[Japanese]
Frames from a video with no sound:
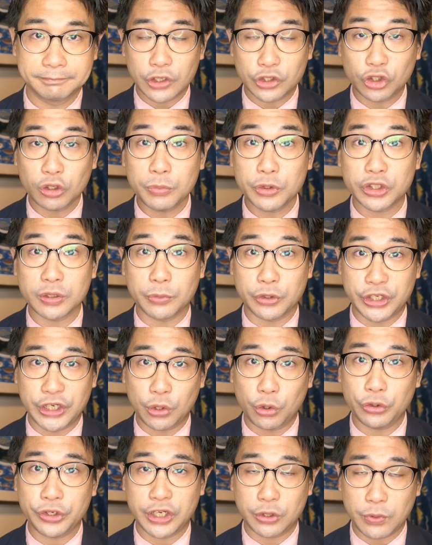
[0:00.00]
そもそも
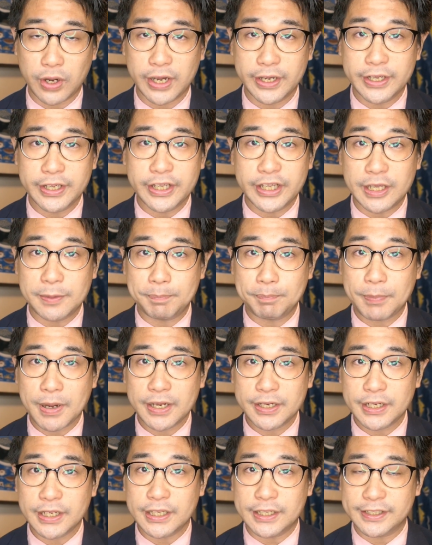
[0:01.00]
日本には一
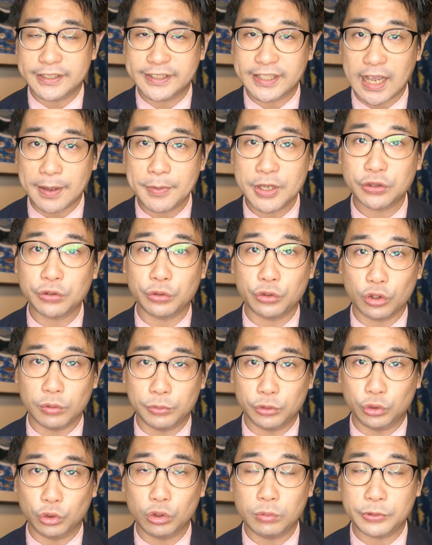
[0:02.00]
般にサメと
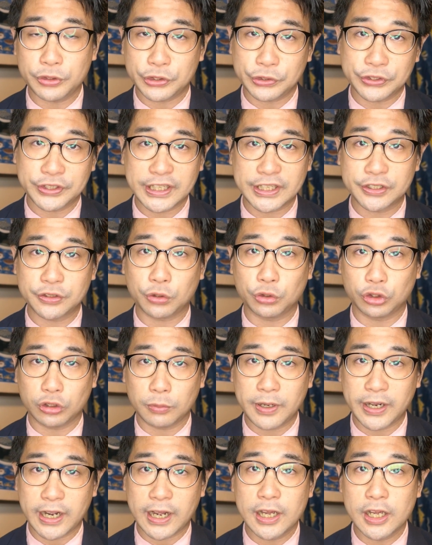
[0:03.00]
呼ぶ動物を指す
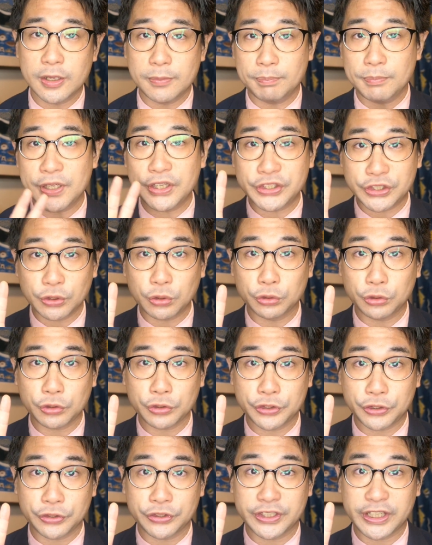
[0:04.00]
言葉が3つほ
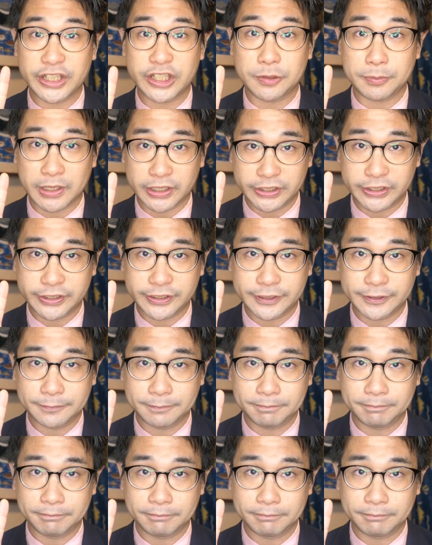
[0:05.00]
ど存在します。